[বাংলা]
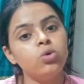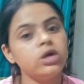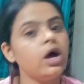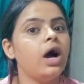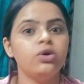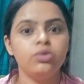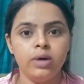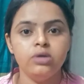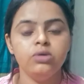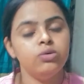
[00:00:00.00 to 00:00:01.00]
ওটা আরো
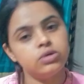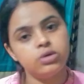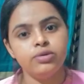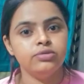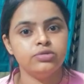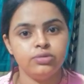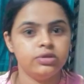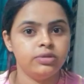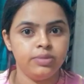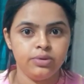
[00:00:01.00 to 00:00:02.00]
ভালো ওটাও ইউজ
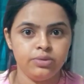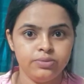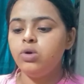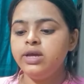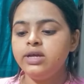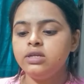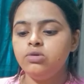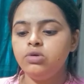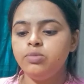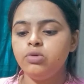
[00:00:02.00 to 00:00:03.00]
করতে পারো অনেকটা
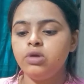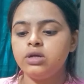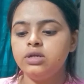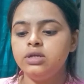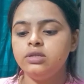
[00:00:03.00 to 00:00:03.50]
করে প্রোডাক্ট